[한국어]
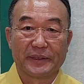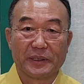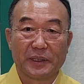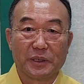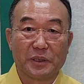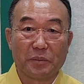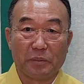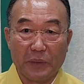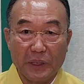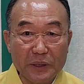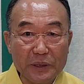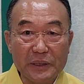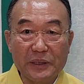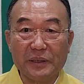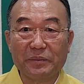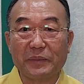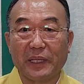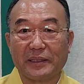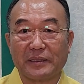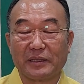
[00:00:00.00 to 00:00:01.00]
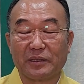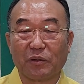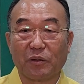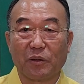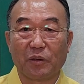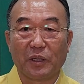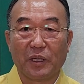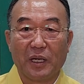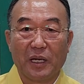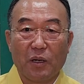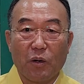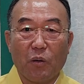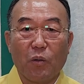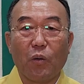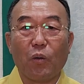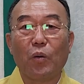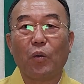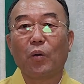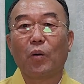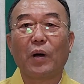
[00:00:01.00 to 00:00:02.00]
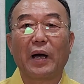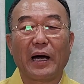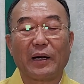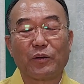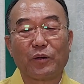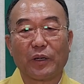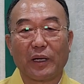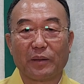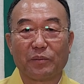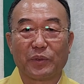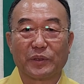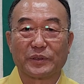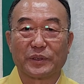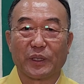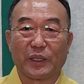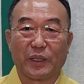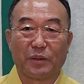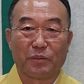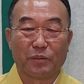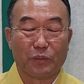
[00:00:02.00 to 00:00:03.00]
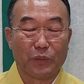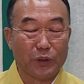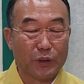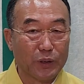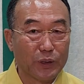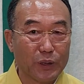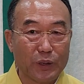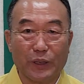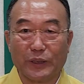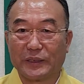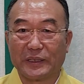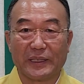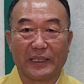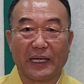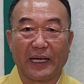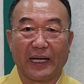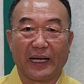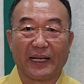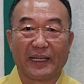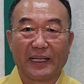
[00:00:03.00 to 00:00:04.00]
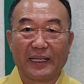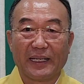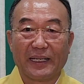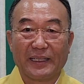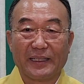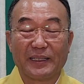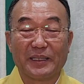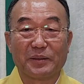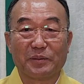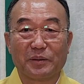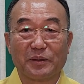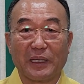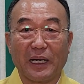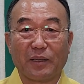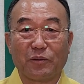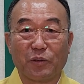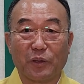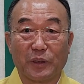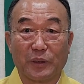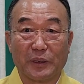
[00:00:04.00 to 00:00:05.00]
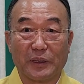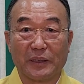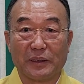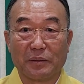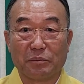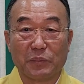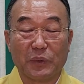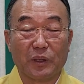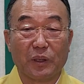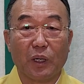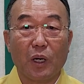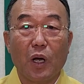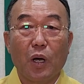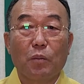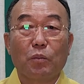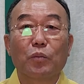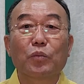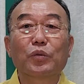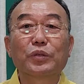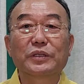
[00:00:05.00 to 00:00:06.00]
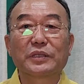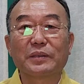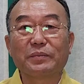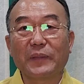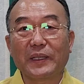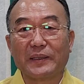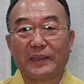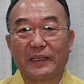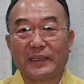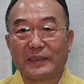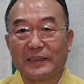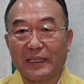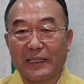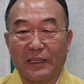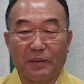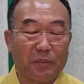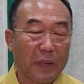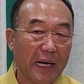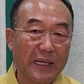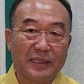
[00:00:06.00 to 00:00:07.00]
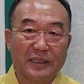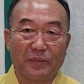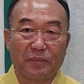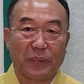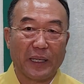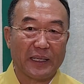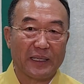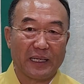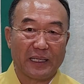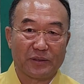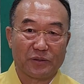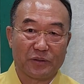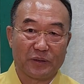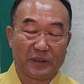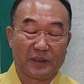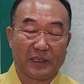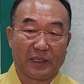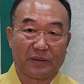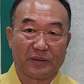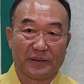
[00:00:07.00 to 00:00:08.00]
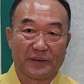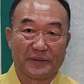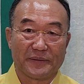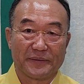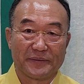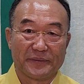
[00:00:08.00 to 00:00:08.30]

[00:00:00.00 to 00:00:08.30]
이거 명심하시고 꼭 활용해 보세요. 그럼 멋지게 여러분 갖고 있는 뭐 무심의 능력을 만큼 발휘할 수 있다고요.